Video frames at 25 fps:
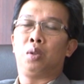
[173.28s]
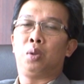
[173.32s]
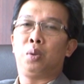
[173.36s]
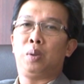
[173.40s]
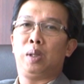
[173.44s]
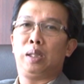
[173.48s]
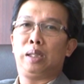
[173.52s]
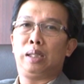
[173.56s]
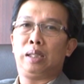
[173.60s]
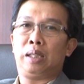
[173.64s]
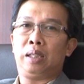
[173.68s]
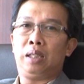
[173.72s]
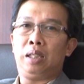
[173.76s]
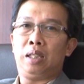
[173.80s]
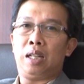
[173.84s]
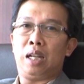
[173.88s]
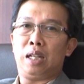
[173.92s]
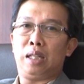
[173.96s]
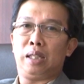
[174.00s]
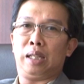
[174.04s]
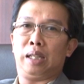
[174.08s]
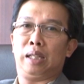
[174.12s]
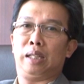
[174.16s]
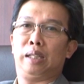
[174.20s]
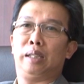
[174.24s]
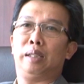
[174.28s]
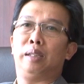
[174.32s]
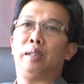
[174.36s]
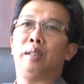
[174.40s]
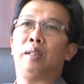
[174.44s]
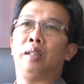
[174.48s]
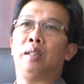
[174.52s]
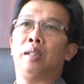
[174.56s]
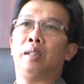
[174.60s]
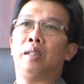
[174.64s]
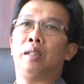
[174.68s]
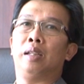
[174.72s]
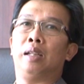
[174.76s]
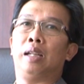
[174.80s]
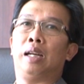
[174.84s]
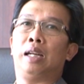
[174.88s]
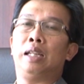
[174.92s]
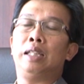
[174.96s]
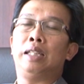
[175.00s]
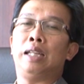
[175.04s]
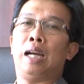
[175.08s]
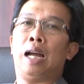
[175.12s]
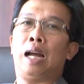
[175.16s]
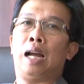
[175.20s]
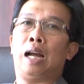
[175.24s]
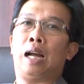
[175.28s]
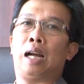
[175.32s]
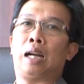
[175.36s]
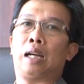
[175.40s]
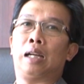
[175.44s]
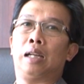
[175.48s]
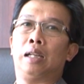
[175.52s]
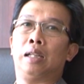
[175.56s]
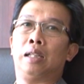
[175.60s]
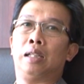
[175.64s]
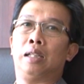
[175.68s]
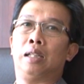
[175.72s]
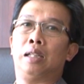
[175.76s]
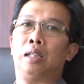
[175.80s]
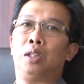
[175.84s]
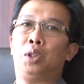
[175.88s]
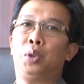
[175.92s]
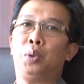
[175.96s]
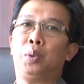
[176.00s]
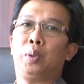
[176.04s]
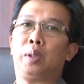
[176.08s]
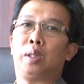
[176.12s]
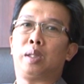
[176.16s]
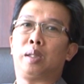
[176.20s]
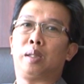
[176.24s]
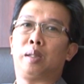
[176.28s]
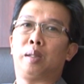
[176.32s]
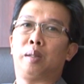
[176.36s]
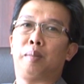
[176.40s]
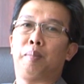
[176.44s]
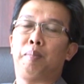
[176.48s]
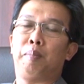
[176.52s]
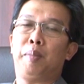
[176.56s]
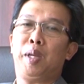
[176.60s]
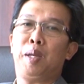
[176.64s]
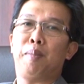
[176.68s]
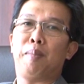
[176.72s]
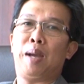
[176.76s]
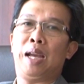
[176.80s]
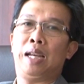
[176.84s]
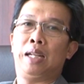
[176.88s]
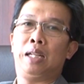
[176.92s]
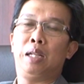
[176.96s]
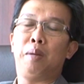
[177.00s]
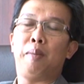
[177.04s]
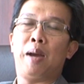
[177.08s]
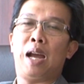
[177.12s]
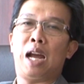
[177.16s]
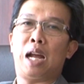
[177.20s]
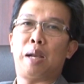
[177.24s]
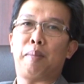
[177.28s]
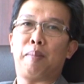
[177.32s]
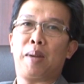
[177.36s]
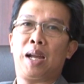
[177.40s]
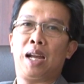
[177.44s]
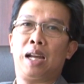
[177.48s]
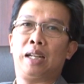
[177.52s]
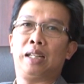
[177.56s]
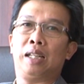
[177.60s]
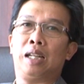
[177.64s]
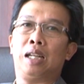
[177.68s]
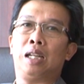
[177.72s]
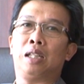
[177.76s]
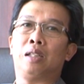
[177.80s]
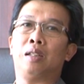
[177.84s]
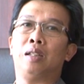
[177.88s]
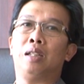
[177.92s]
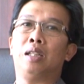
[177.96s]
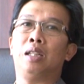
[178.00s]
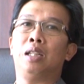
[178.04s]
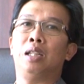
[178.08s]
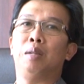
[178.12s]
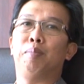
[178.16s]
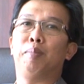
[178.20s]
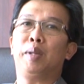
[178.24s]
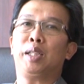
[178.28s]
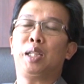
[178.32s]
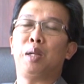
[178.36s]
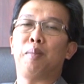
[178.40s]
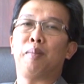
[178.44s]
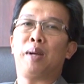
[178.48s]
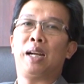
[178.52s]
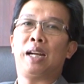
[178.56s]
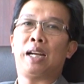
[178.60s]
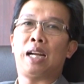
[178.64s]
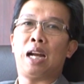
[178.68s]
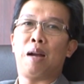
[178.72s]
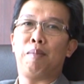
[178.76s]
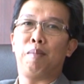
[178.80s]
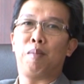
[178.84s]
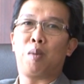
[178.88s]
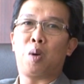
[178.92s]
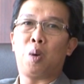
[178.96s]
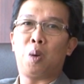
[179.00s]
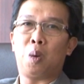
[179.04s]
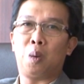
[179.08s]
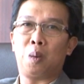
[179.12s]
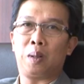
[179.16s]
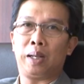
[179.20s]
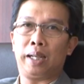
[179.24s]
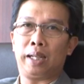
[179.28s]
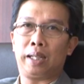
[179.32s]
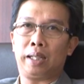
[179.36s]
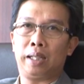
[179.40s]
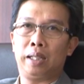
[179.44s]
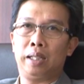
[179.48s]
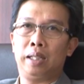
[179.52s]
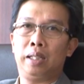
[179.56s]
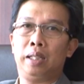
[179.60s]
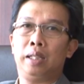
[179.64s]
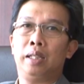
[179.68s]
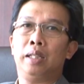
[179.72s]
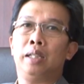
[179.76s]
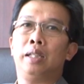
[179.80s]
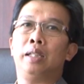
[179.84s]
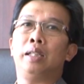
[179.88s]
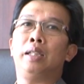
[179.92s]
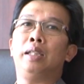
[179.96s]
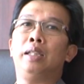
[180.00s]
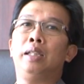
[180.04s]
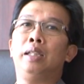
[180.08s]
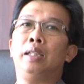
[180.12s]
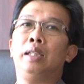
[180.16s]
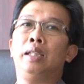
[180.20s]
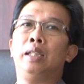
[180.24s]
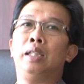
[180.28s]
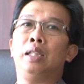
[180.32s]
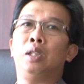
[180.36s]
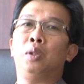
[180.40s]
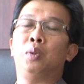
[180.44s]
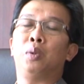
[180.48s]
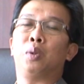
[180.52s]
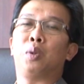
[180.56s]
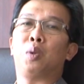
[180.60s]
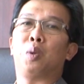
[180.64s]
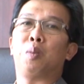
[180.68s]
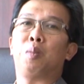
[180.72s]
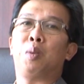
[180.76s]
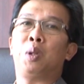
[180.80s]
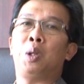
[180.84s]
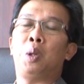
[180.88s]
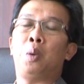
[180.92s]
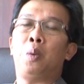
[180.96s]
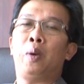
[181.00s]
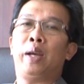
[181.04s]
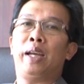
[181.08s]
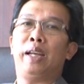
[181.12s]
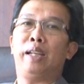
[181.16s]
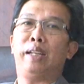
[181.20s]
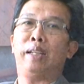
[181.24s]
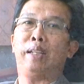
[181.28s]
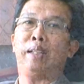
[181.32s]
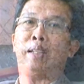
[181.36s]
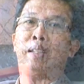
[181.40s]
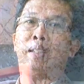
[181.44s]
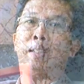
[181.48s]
ส่วนหนึ่งที่ท่านเห็นหลังจากช่วงปีใหม่ที่ผ่านมานะฮะก็คือประติมากรรมโครงเหล็กที่อยู่ตรงบริเวณ